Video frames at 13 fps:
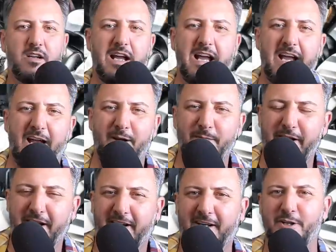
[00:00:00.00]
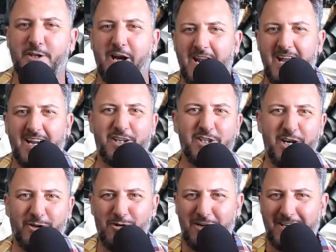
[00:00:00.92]
É, americano de Araque,
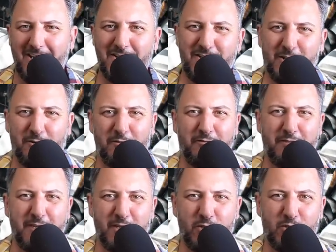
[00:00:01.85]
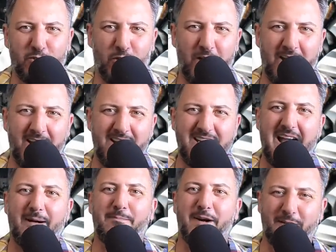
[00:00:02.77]
chegou aquele dia que o filho chora e
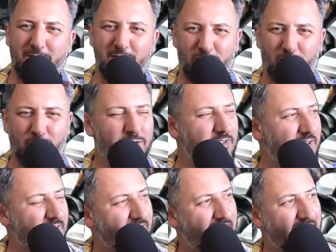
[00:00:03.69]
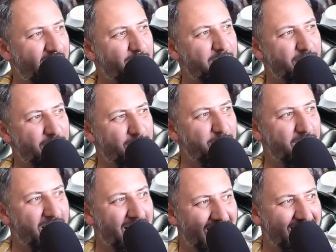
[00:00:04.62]
a mãe não escuta, né, cara? Mas
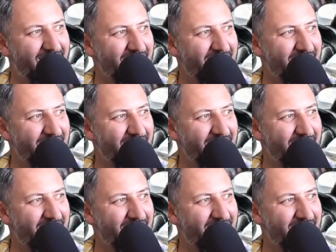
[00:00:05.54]
vamos lá,